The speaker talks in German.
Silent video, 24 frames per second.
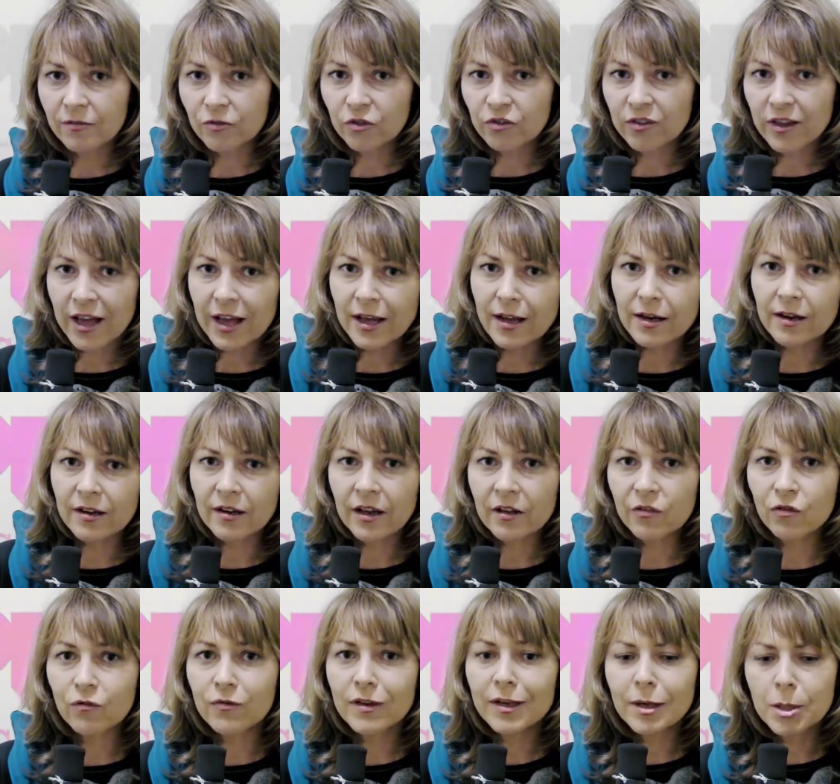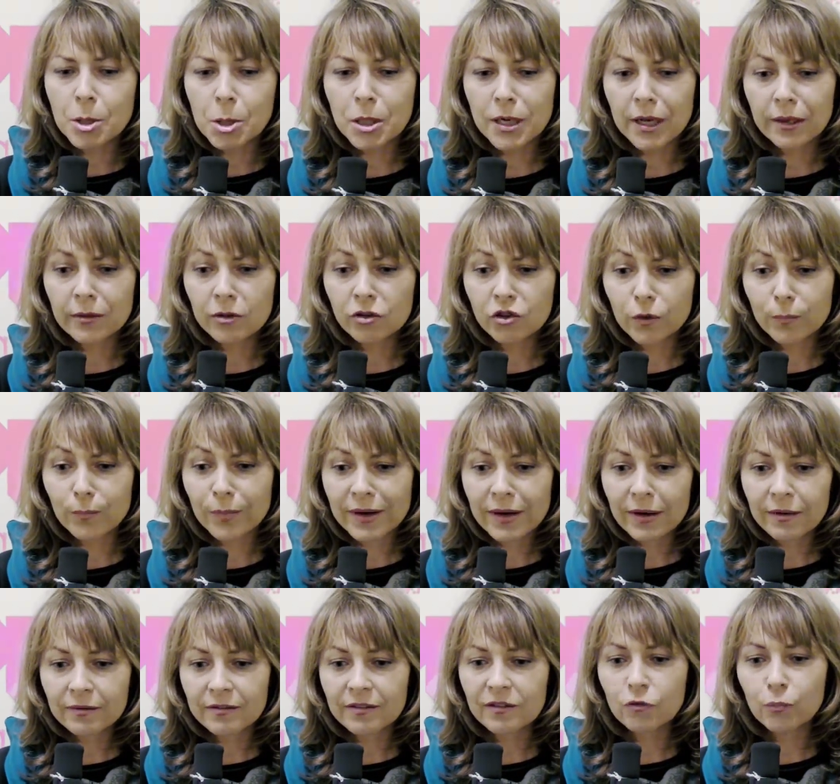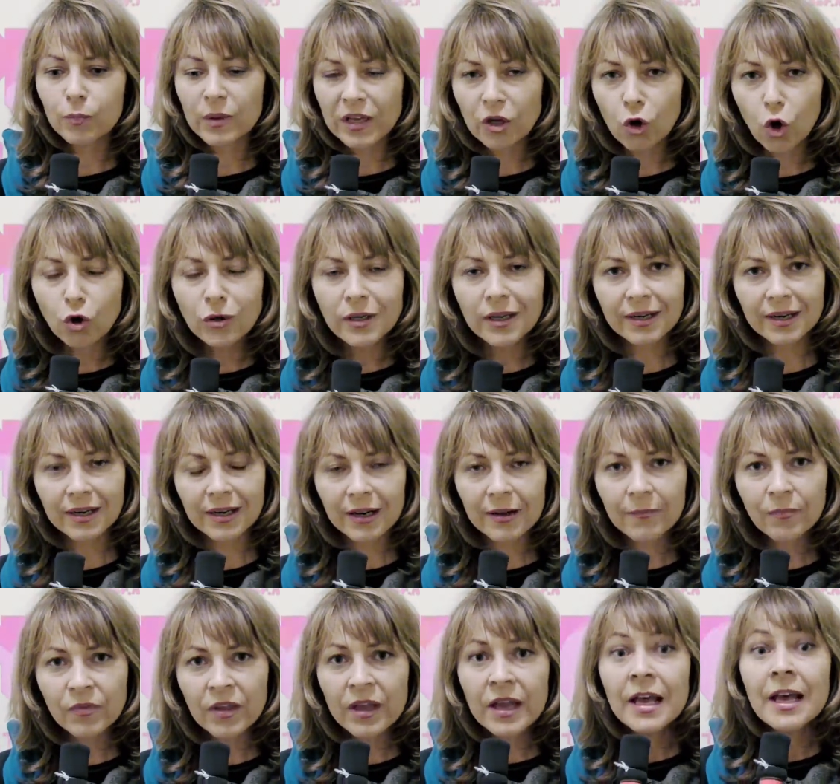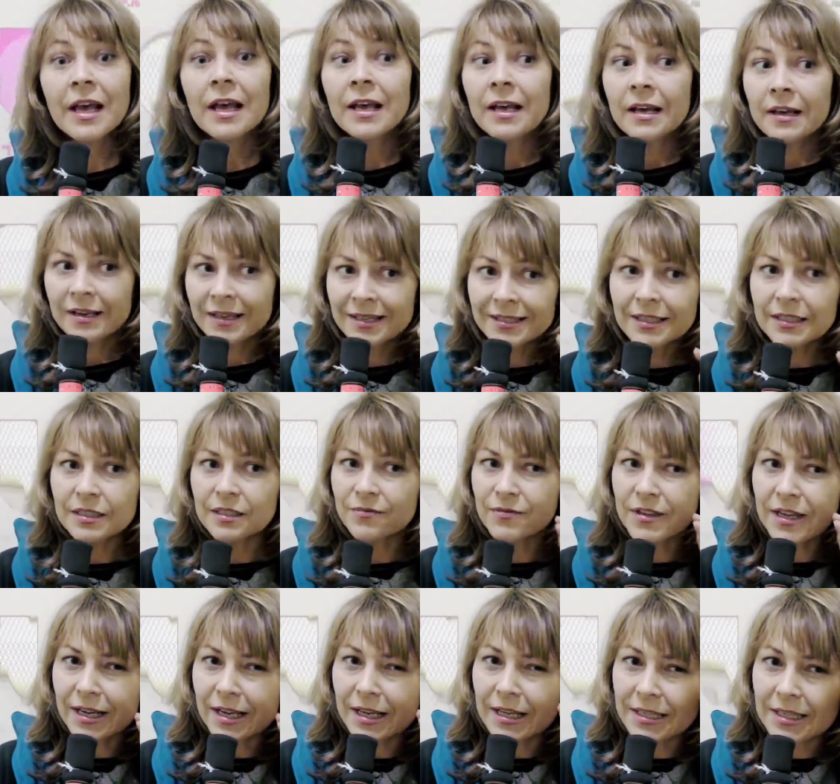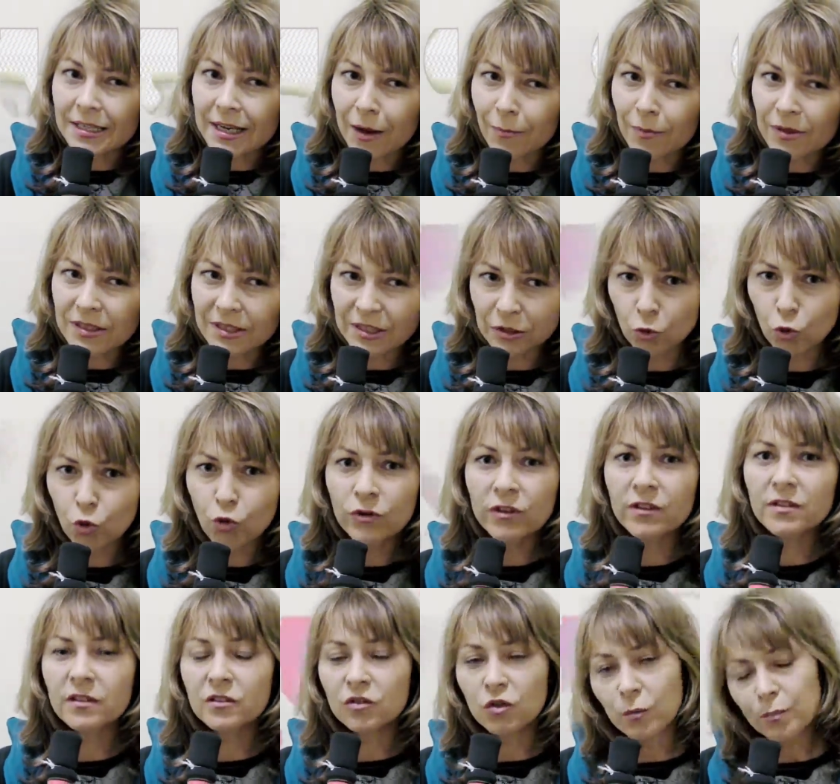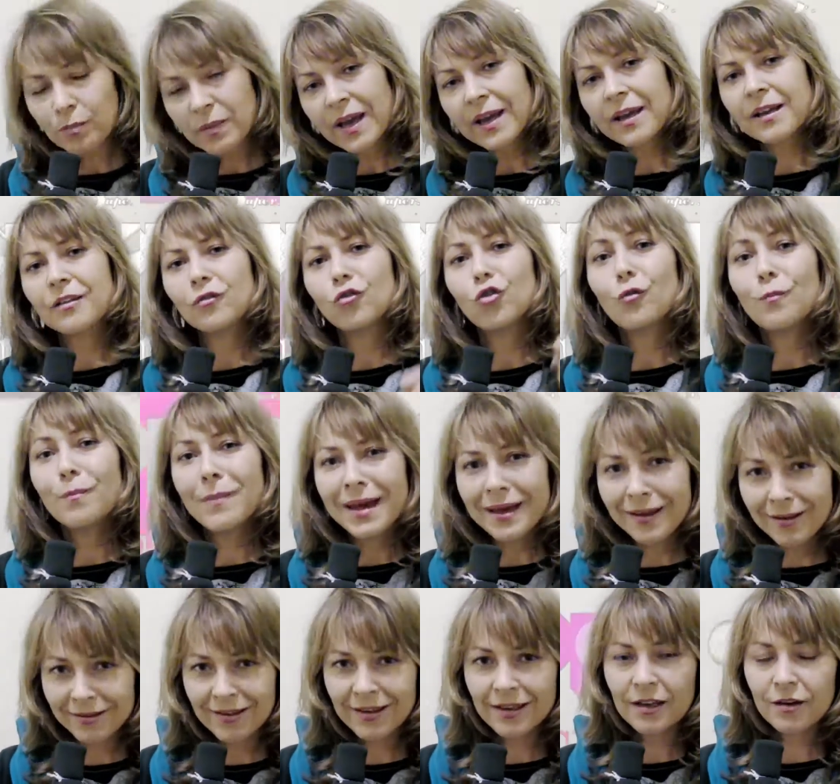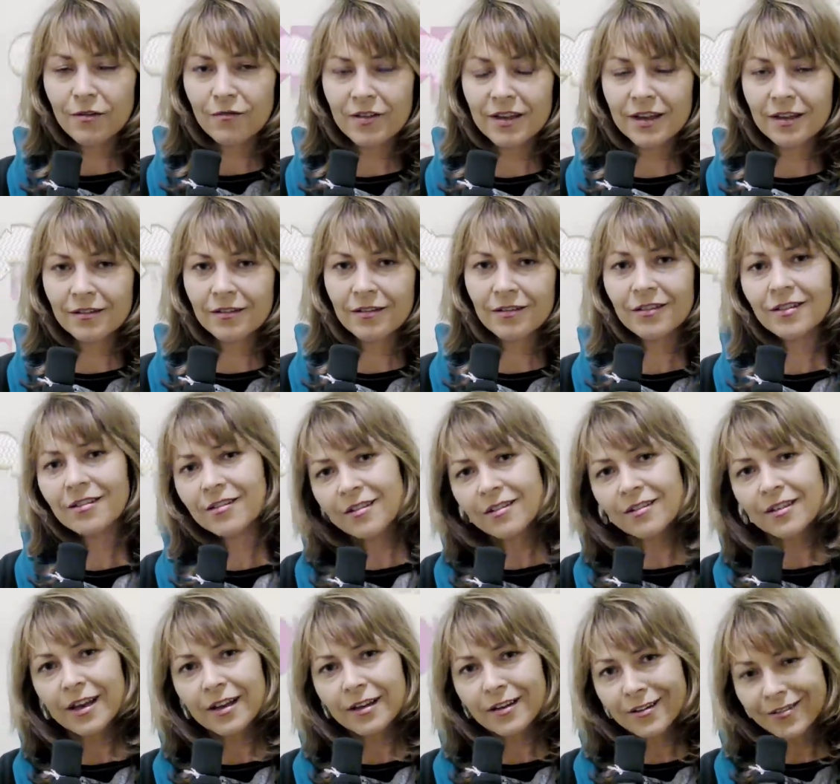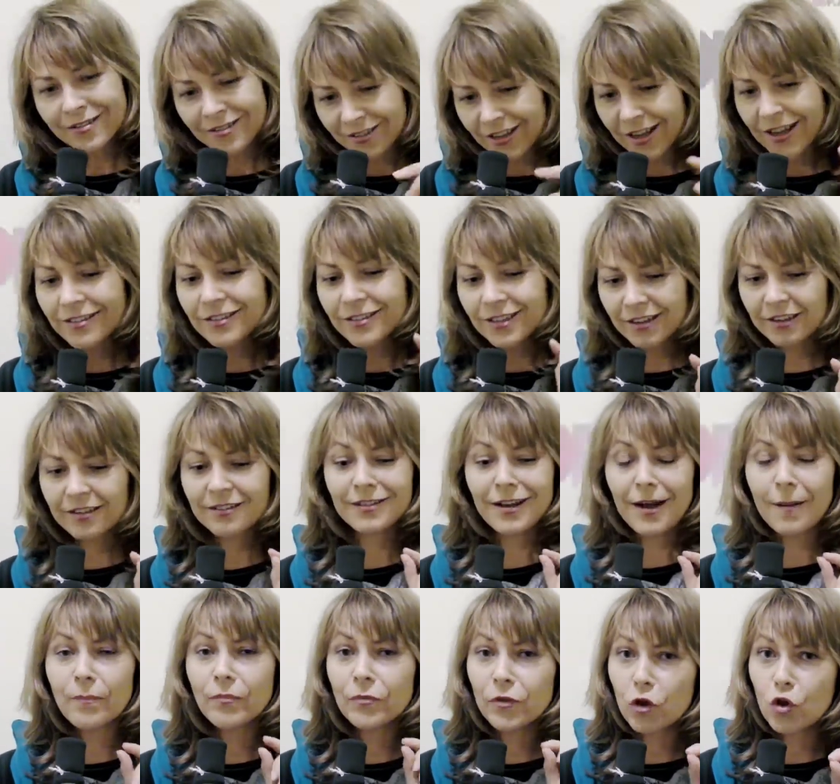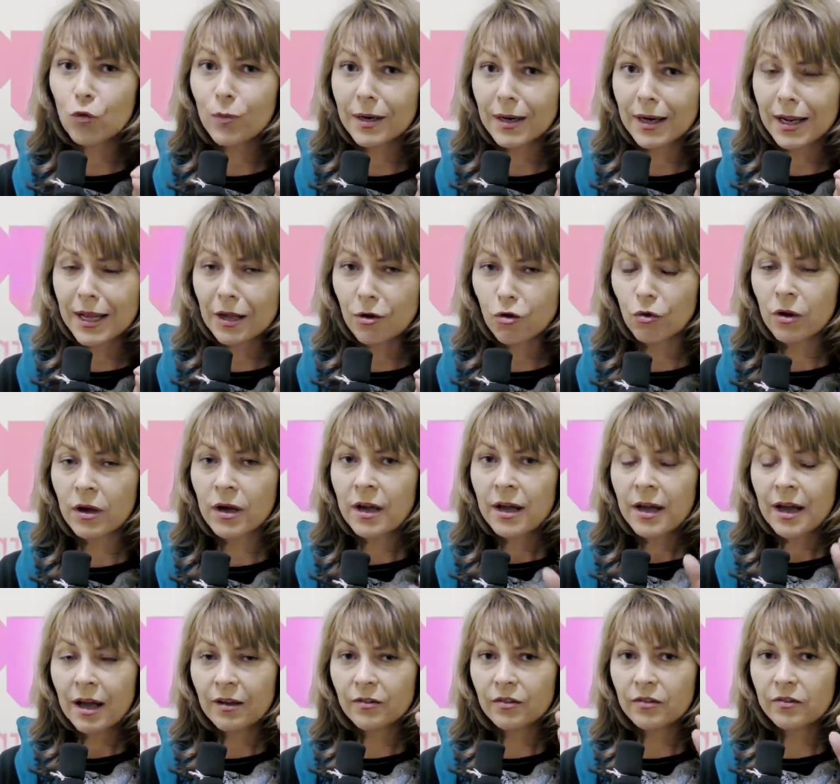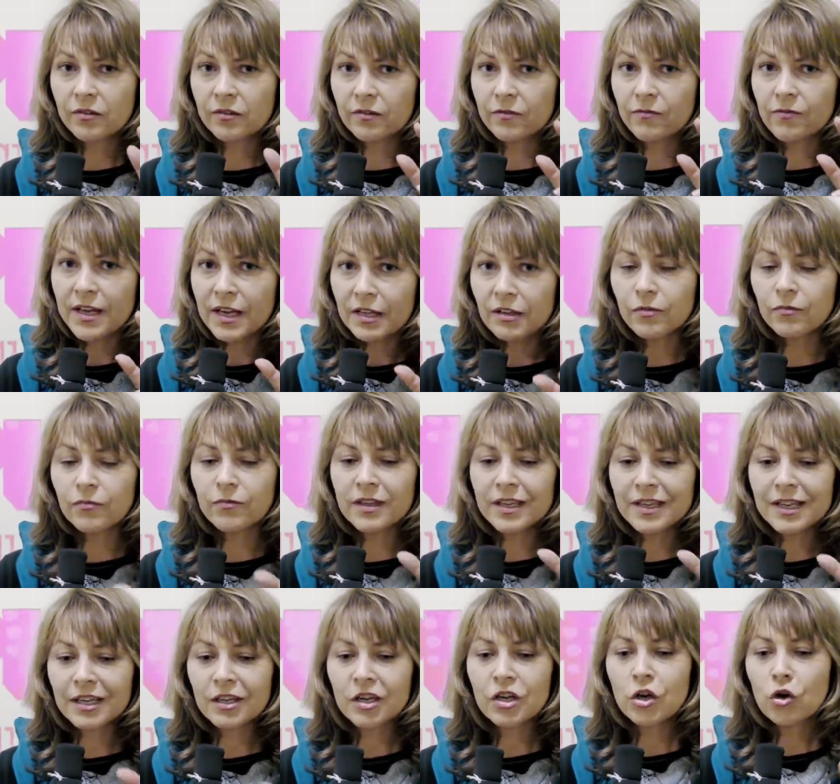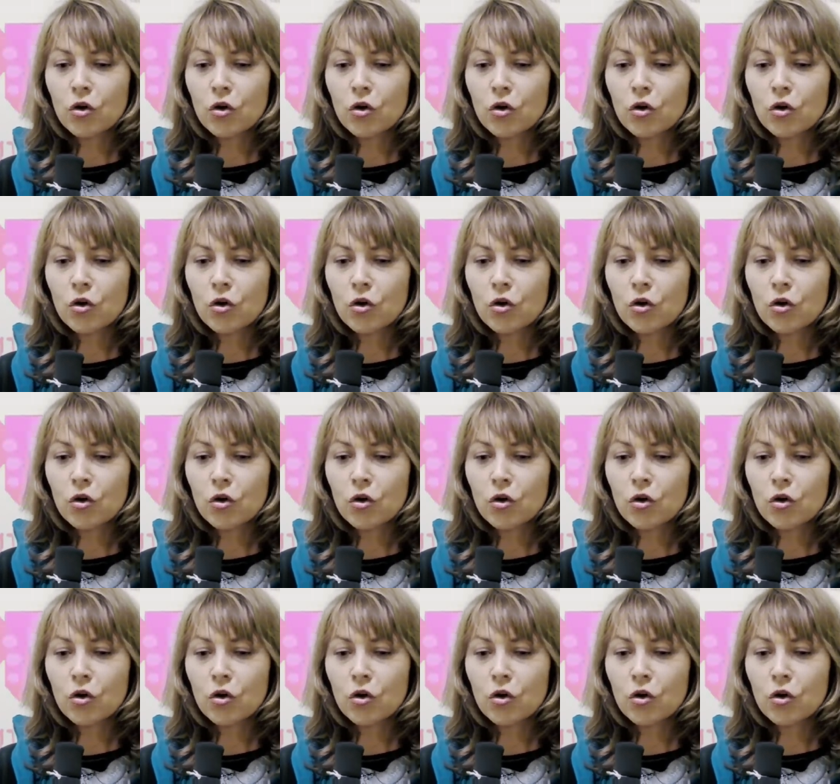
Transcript: was ja eigentlich als widerständische Praxis begonnen hat, ist es wirklich aber so, dass das Objekt noch mächtiger wird. Das ist eine sehr interessante Überlegung. Also es wird wieder